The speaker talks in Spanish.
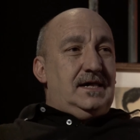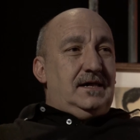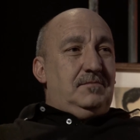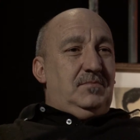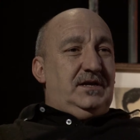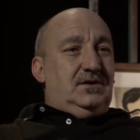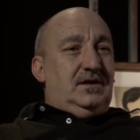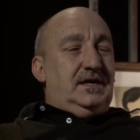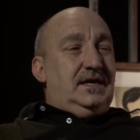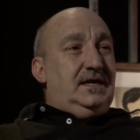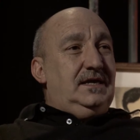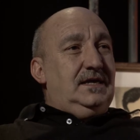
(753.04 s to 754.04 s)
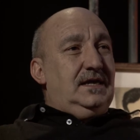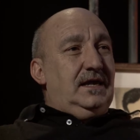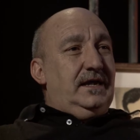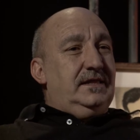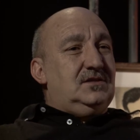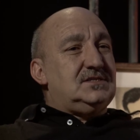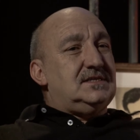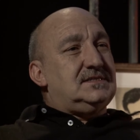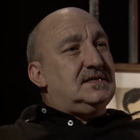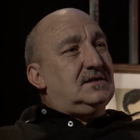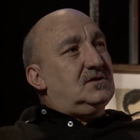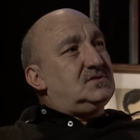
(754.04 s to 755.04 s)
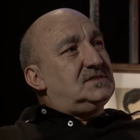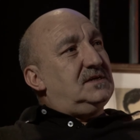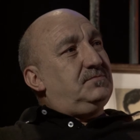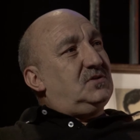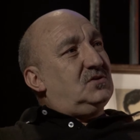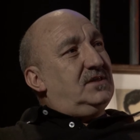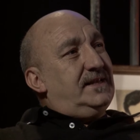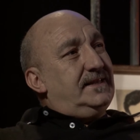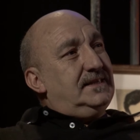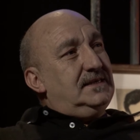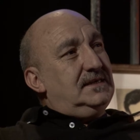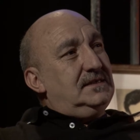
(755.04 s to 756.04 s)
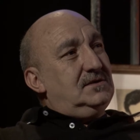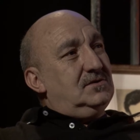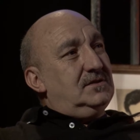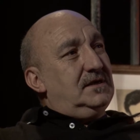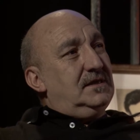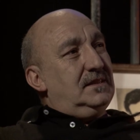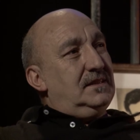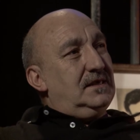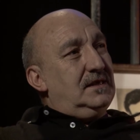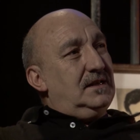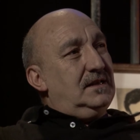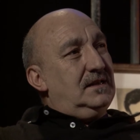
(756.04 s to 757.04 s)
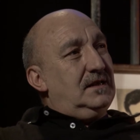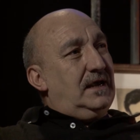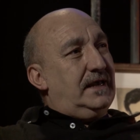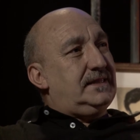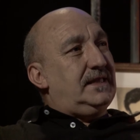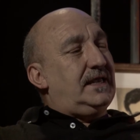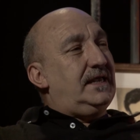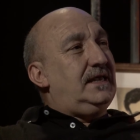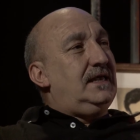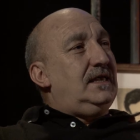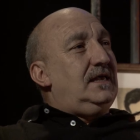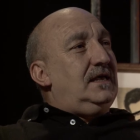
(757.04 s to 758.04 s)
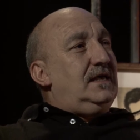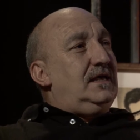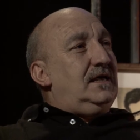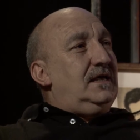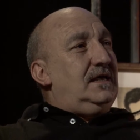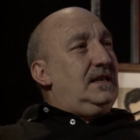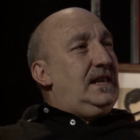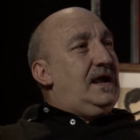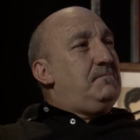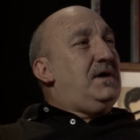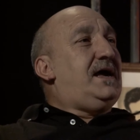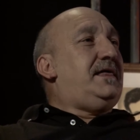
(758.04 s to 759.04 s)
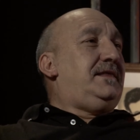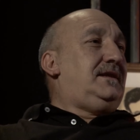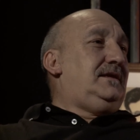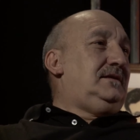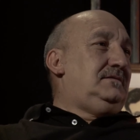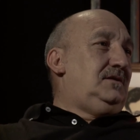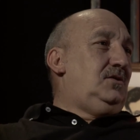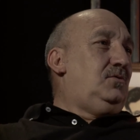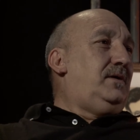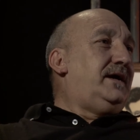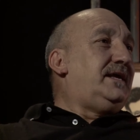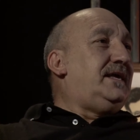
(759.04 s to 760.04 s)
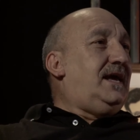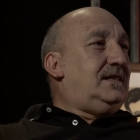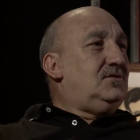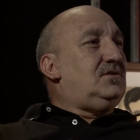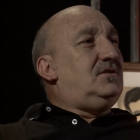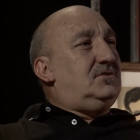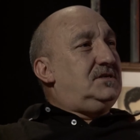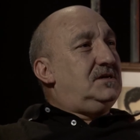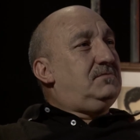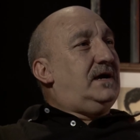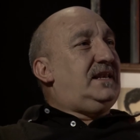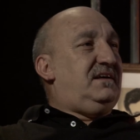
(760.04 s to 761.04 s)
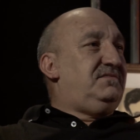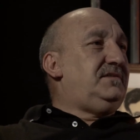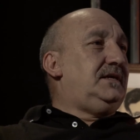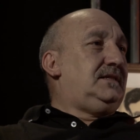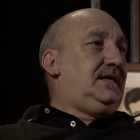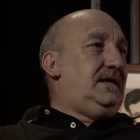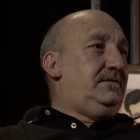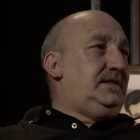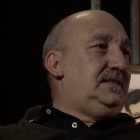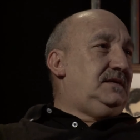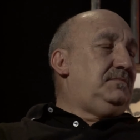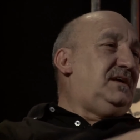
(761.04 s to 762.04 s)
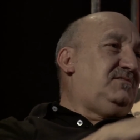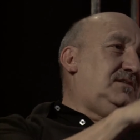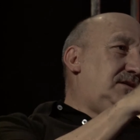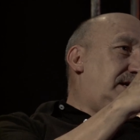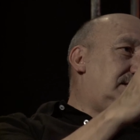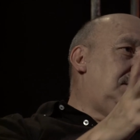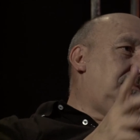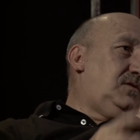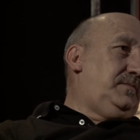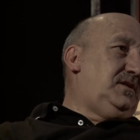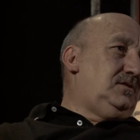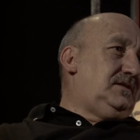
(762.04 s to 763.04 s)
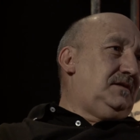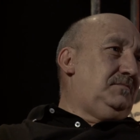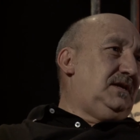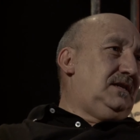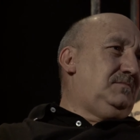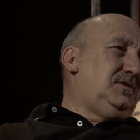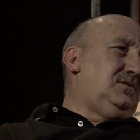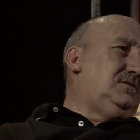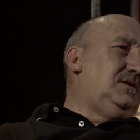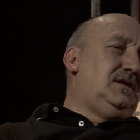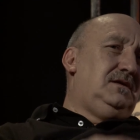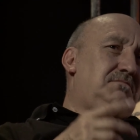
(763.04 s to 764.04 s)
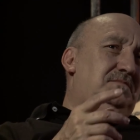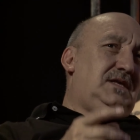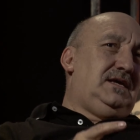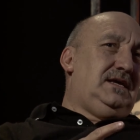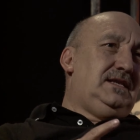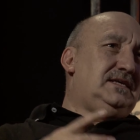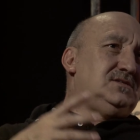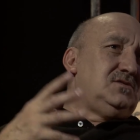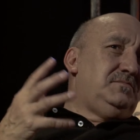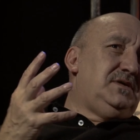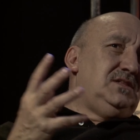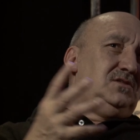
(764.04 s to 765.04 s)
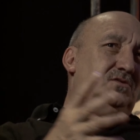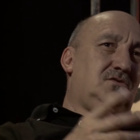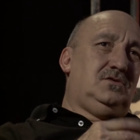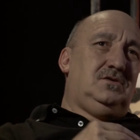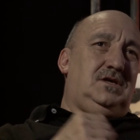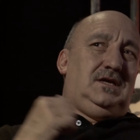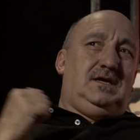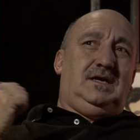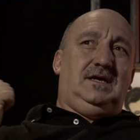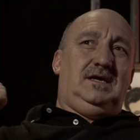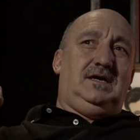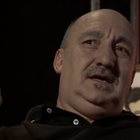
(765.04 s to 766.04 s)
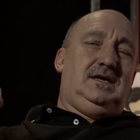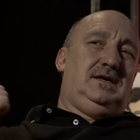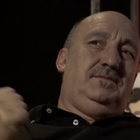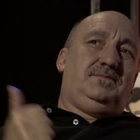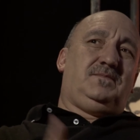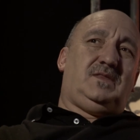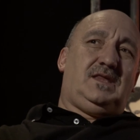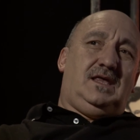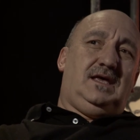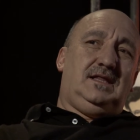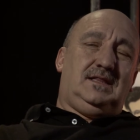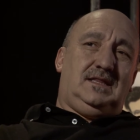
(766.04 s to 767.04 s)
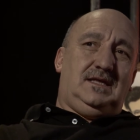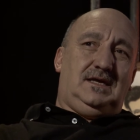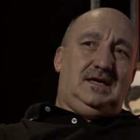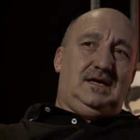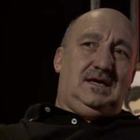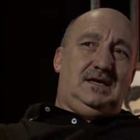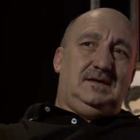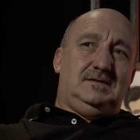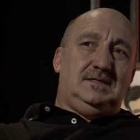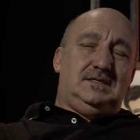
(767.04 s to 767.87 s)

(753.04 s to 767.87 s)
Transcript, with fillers: Bueno, y entonces ese concepto del niño, hasta que la madre lo va guiando y lo lleva a la fiesta de la vendimia, bueno, y así más o menos termina, pero en eso metió eh, este,